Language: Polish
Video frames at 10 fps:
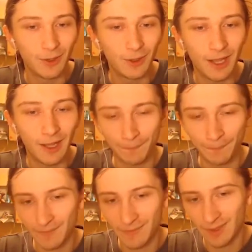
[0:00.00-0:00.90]
Okej. Okay.
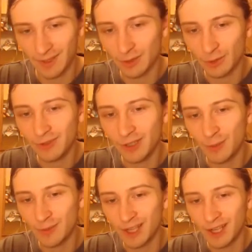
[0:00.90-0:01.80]
Są dwie
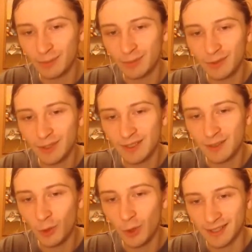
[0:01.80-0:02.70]
opcje. Albo tu
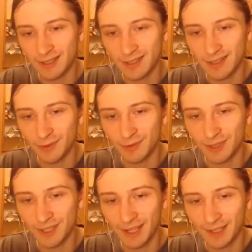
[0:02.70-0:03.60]
jest quest z tym
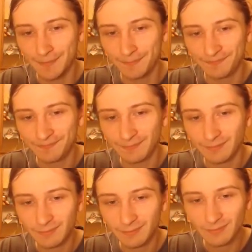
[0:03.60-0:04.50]
związany,
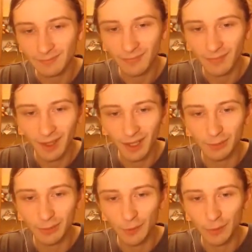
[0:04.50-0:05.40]

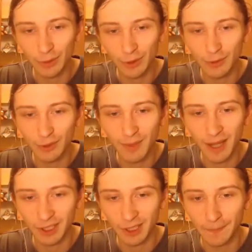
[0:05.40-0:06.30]
albo to po prostu
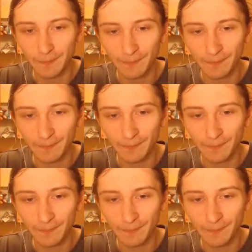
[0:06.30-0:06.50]
smaczek.